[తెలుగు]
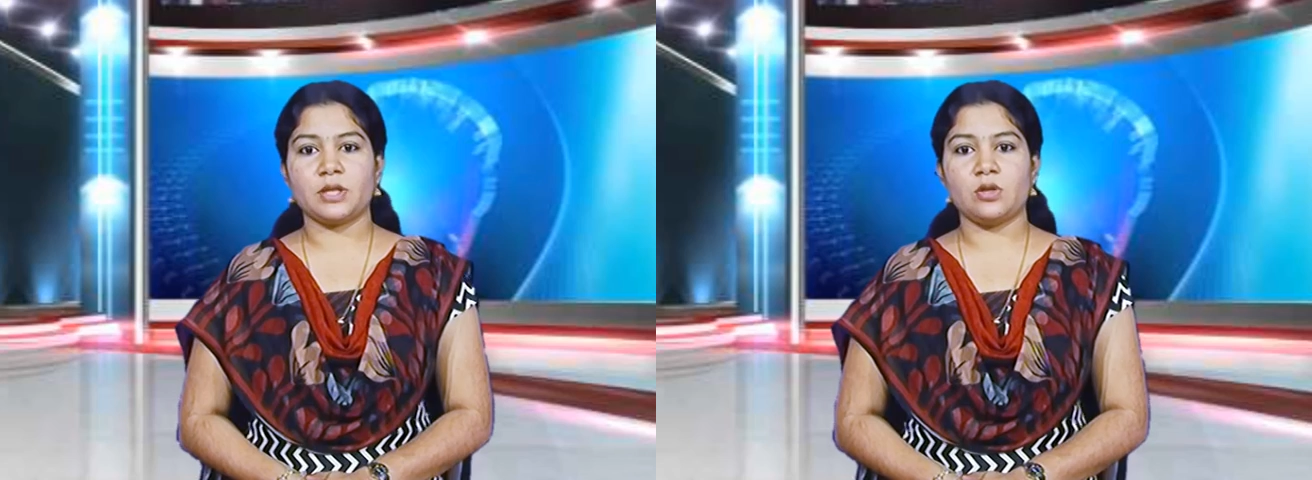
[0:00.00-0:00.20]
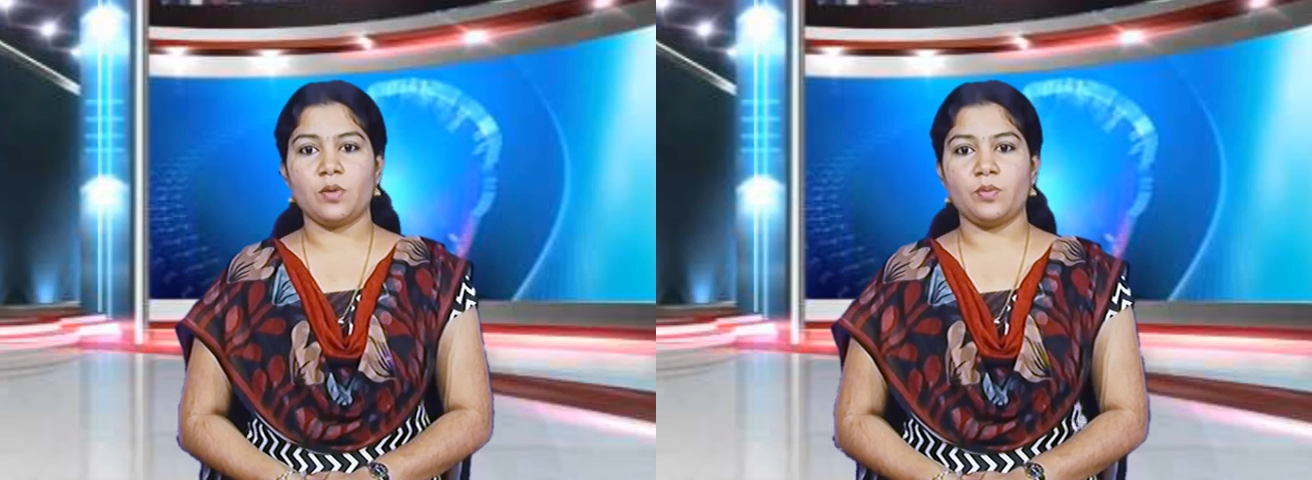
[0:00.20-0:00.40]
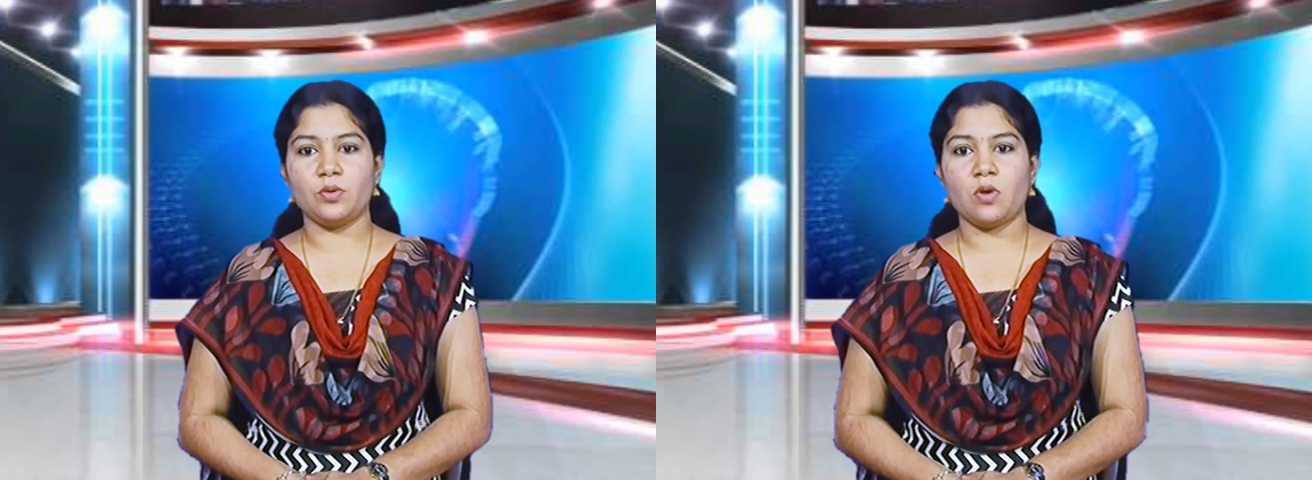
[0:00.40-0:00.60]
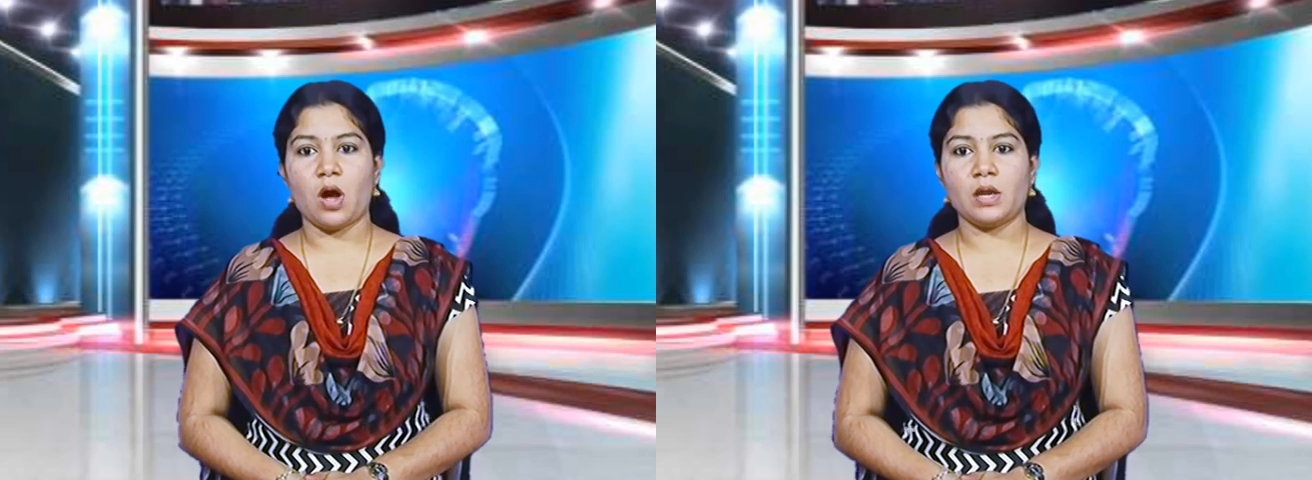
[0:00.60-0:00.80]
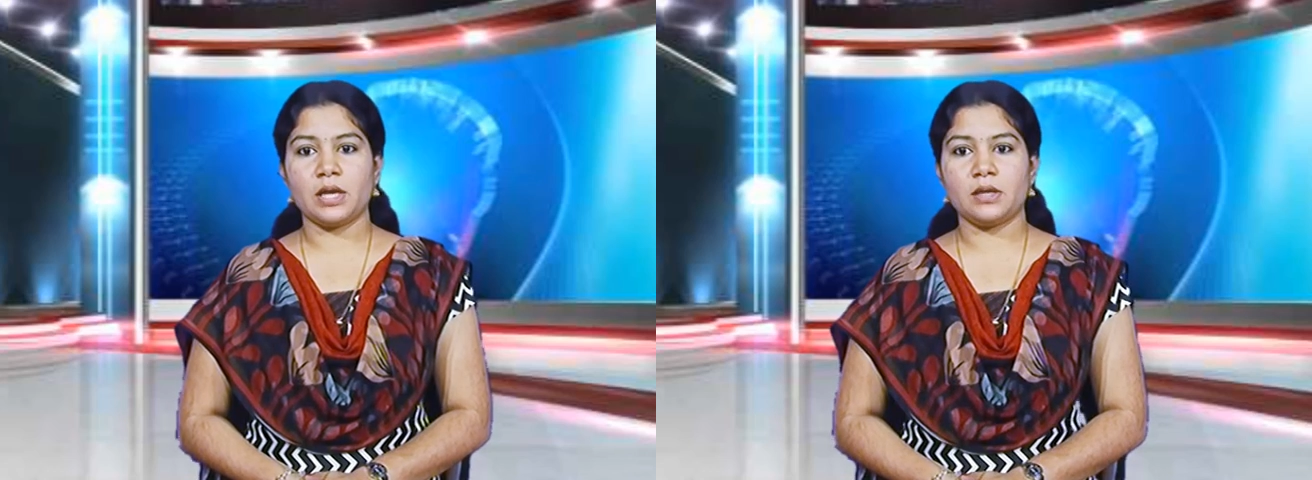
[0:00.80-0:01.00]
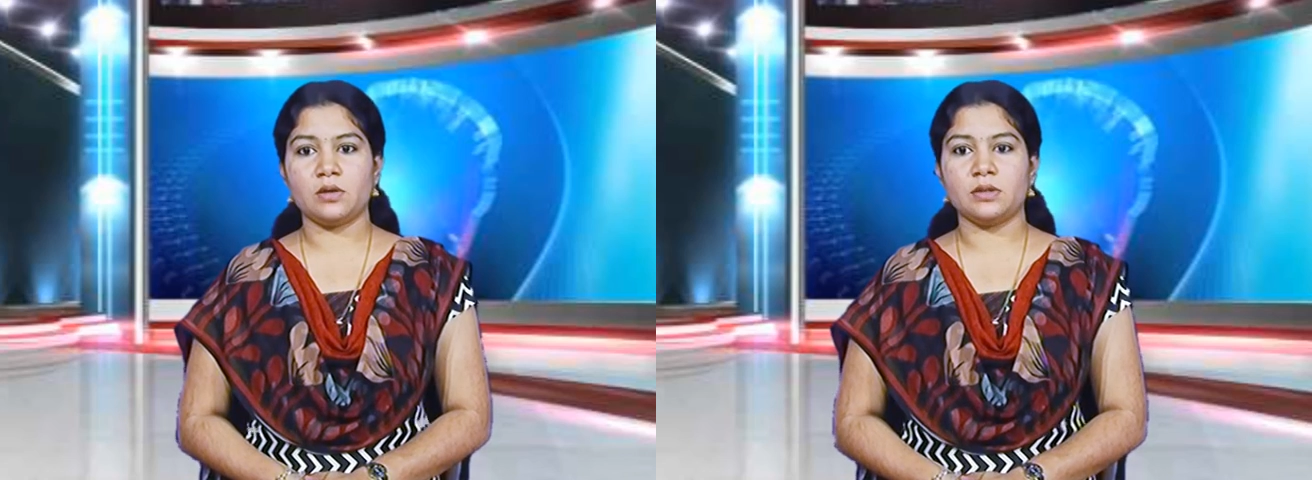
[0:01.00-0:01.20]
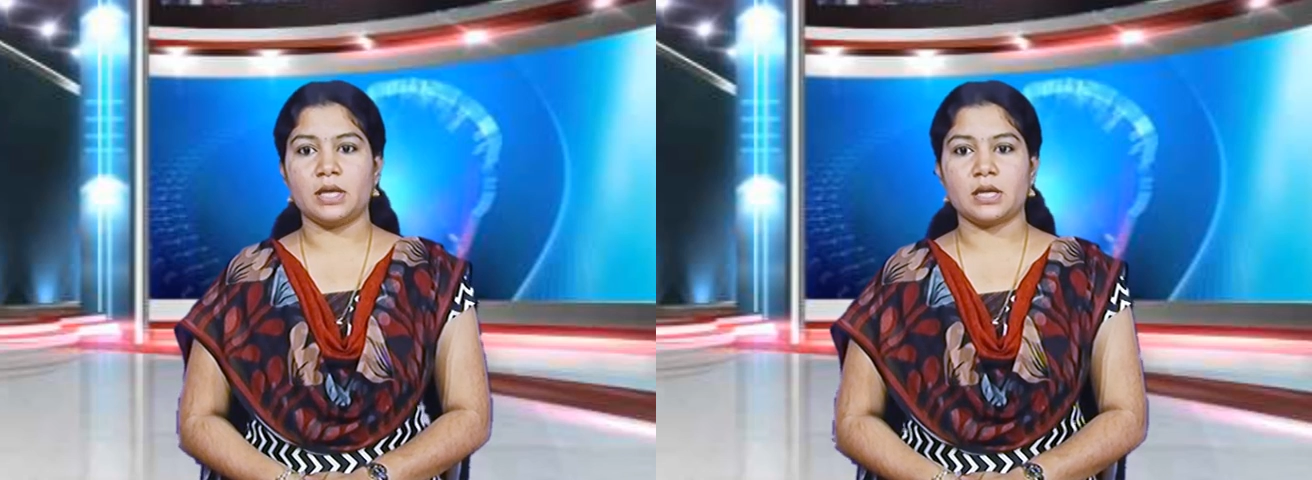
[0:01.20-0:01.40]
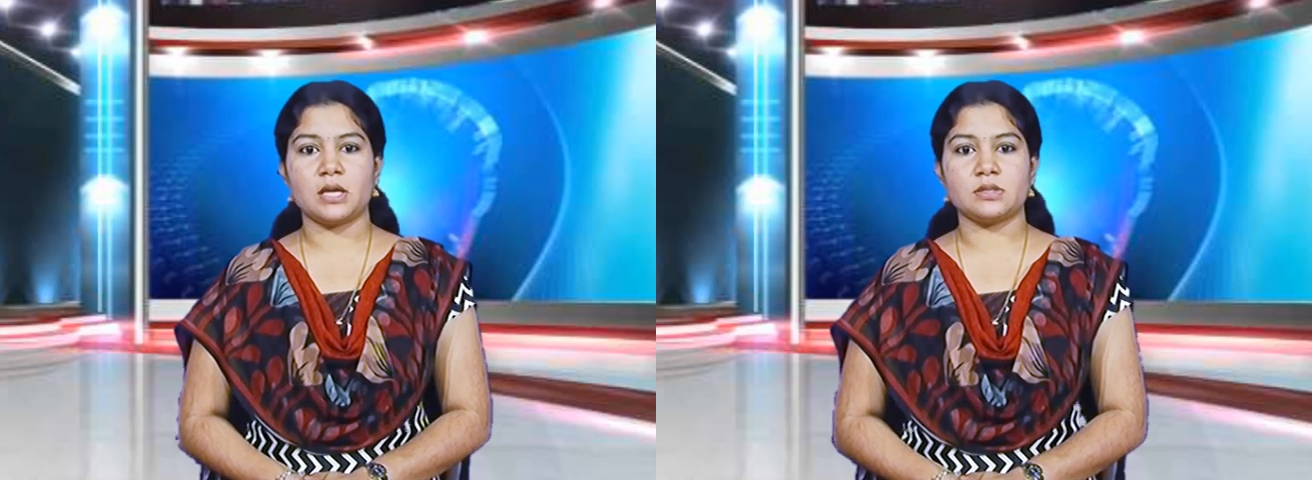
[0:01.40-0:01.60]
పదిలోపు ఆన్లైన్లో
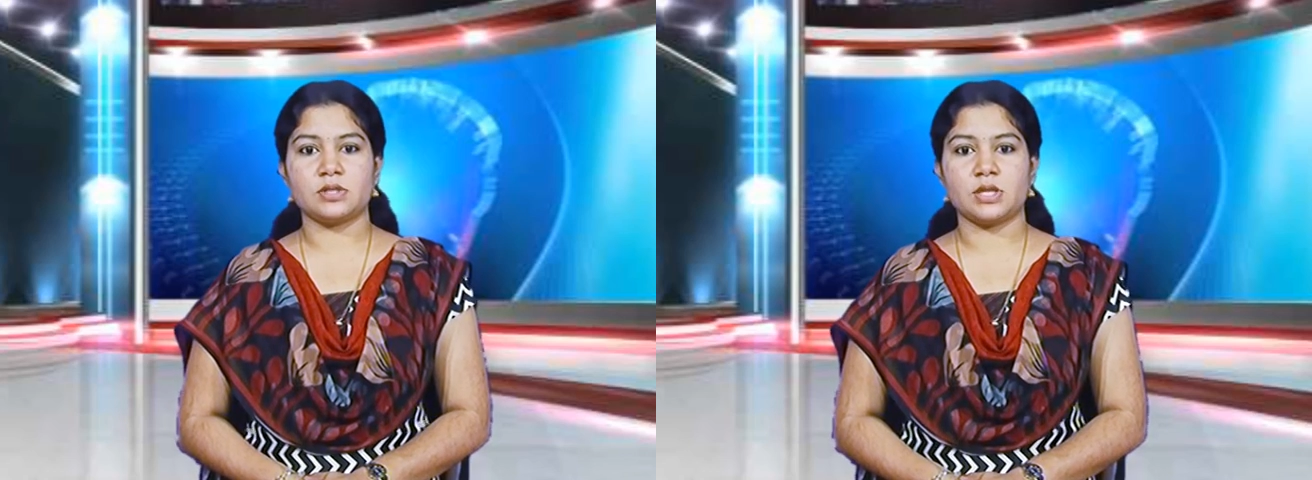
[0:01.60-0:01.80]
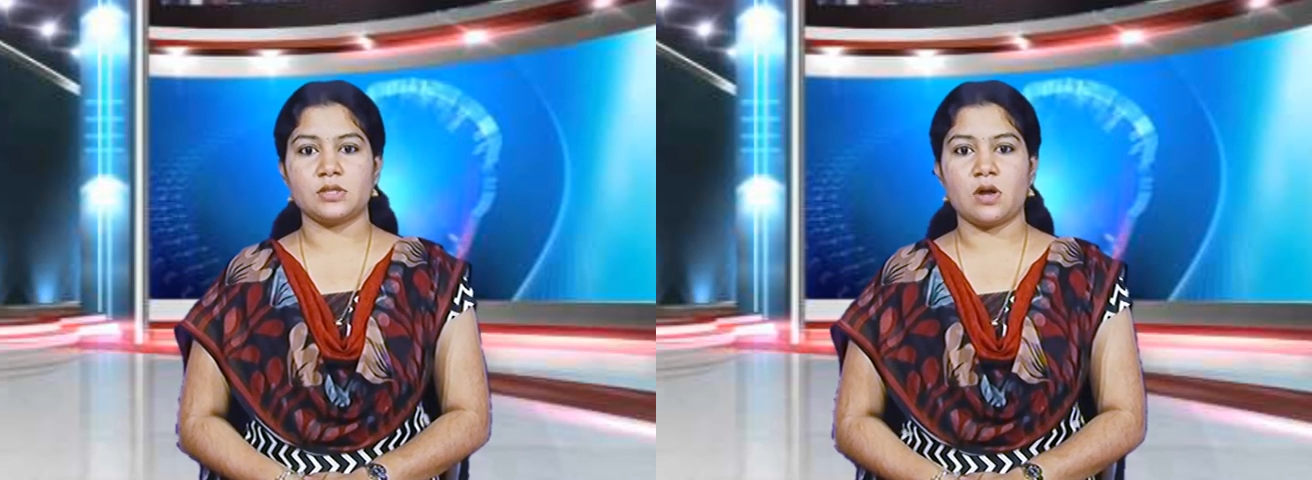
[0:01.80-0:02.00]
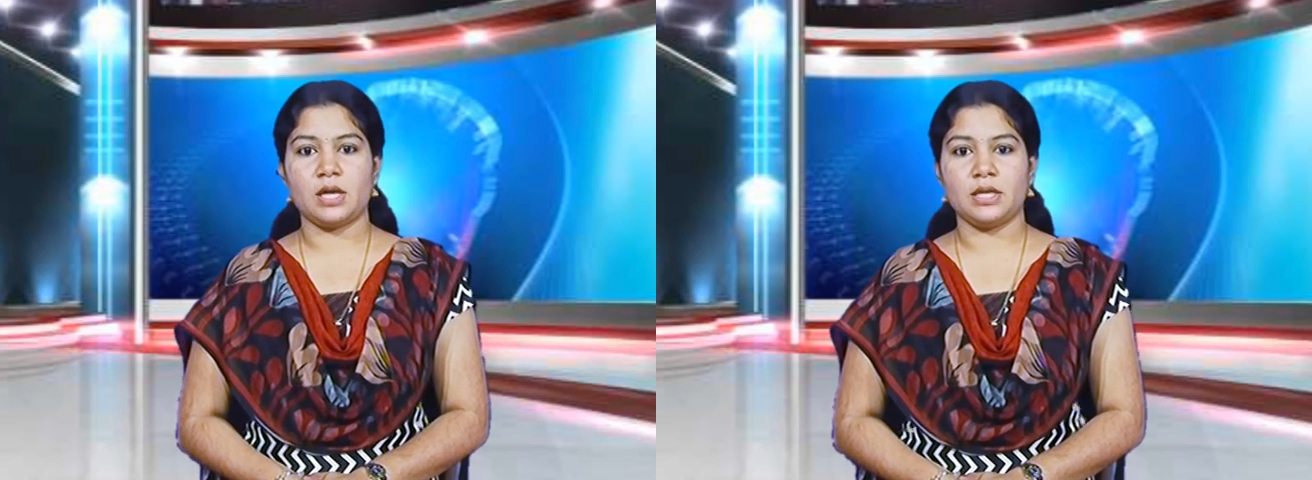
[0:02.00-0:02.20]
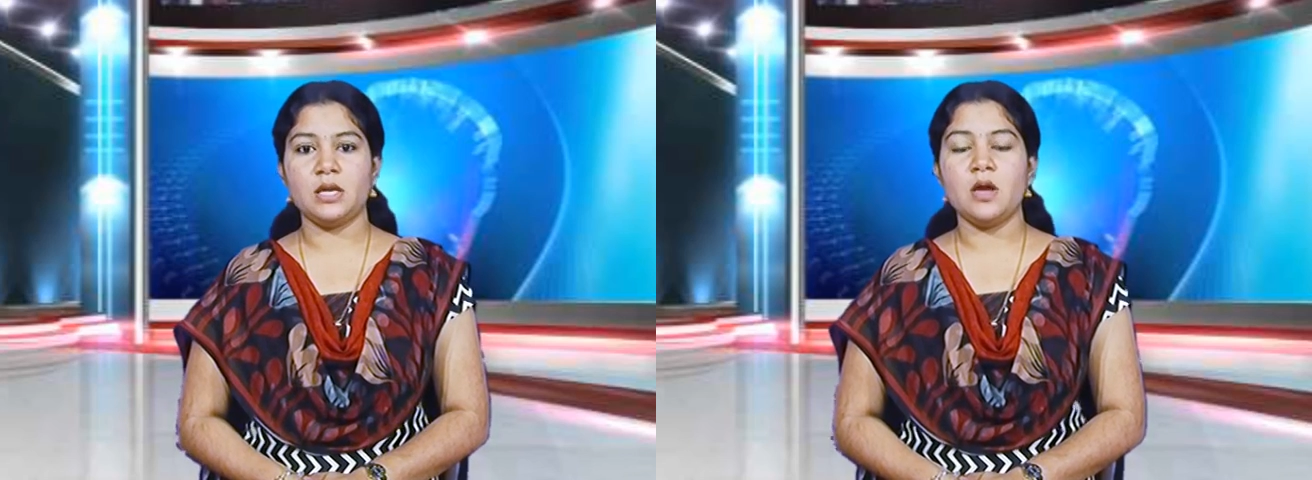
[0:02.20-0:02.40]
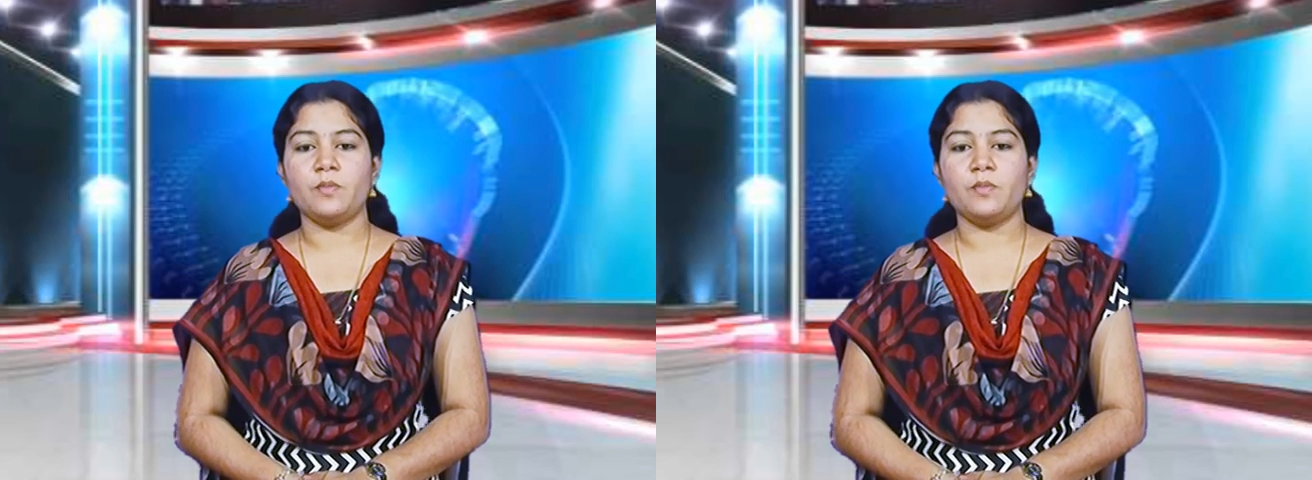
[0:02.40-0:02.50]
దరఖాస్తు చేసుకోవాలని